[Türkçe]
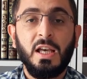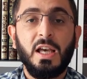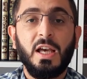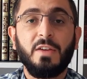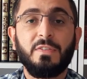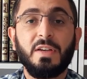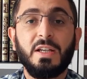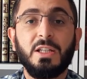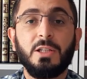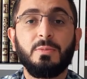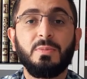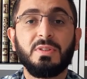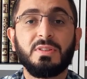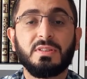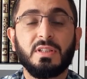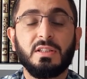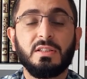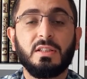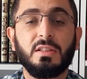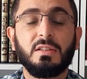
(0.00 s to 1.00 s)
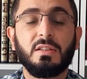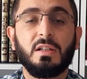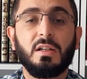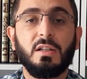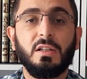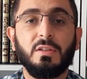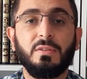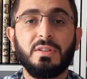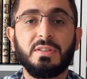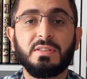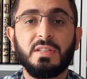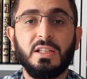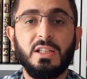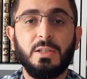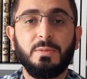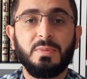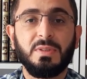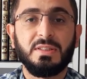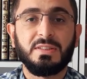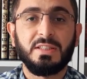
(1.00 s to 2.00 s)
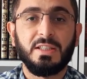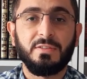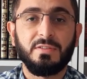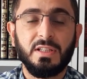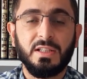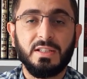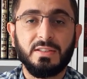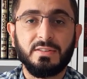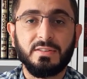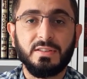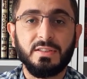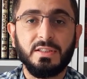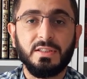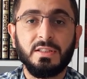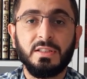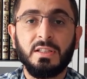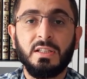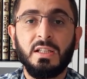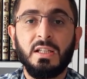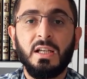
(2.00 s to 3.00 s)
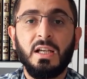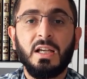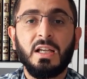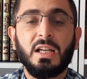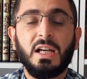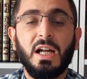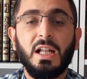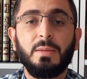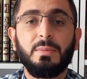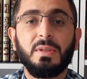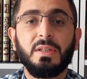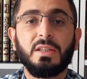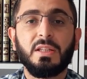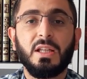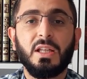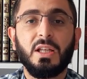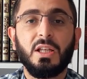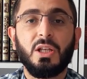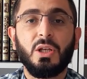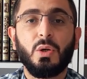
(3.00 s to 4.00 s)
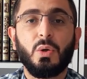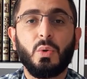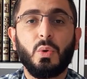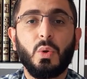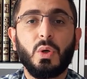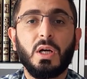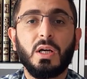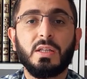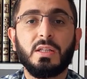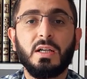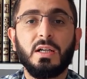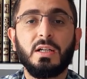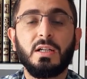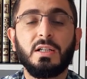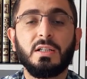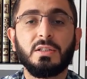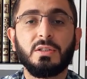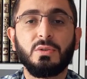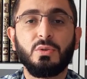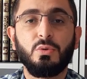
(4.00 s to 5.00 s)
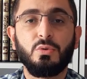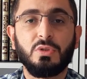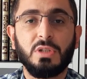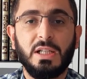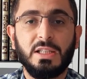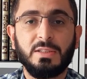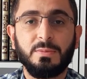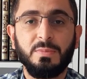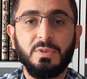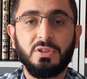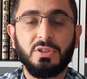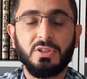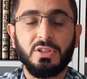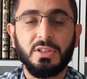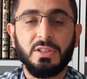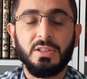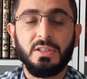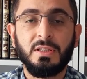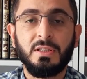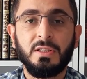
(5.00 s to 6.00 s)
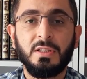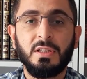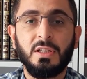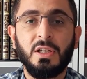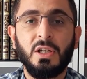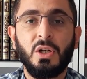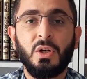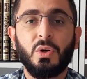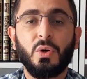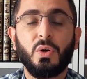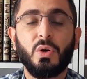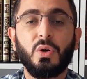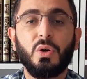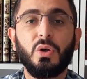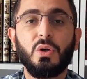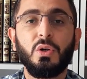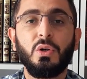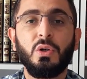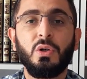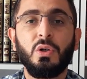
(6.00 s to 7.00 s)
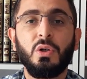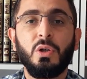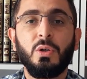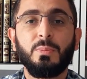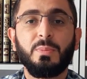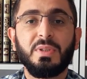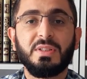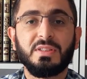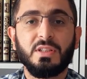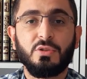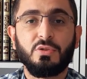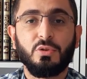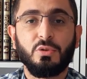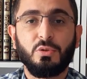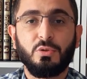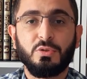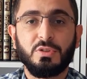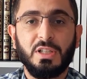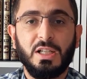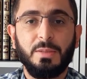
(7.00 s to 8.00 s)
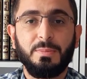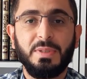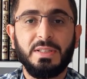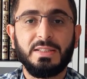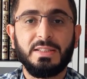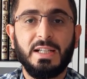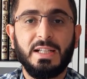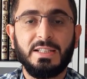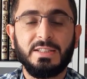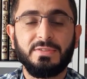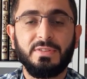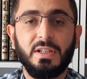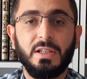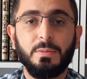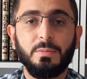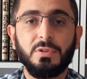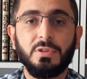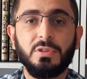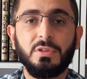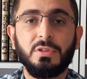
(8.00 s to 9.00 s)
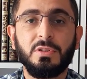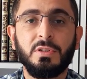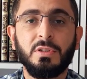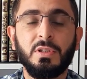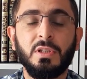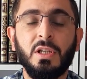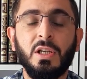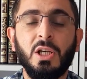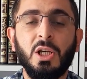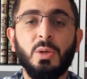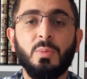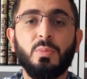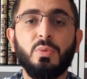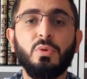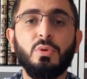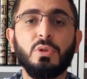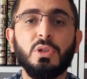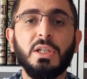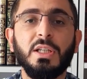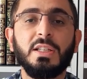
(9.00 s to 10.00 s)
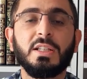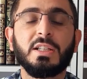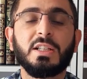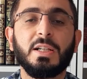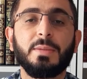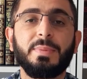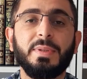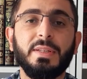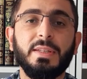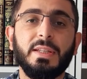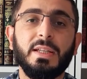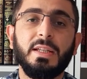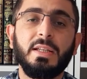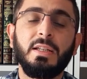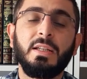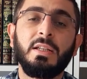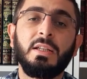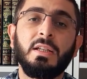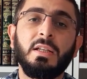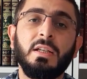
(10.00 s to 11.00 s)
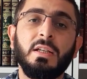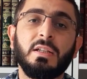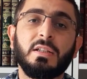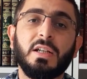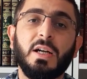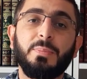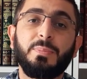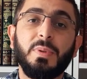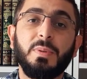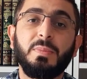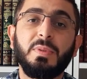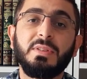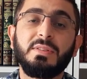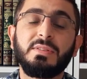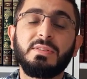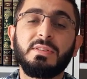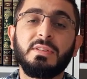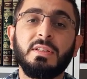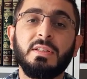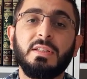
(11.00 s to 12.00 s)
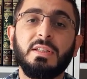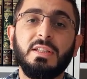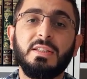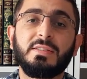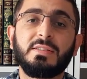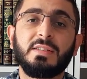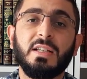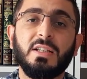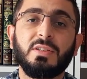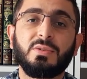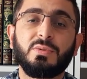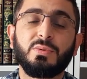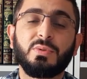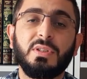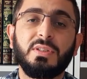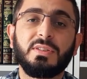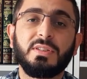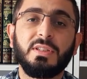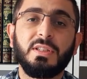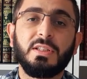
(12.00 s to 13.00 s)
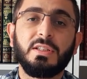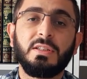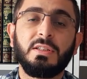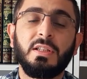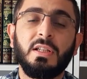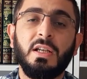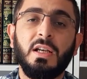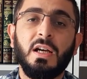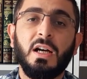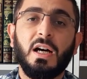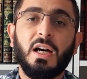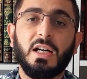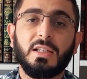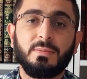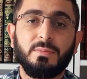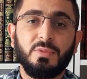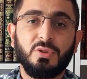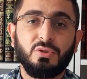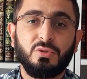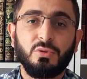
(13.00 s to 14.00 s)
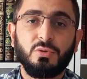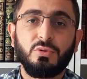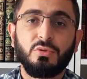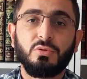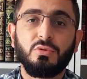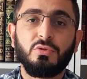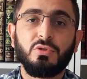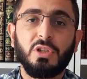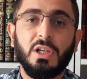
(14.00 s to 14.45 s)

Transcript: Efendimiz sallallahu aleyhi ve sellemin sevdasını kalbinde o kadar yüceltmiş ki, o bize çok güzel bir ders vermiş. Bu olayın akabinde Rabbimiz Nisa suresinin 69.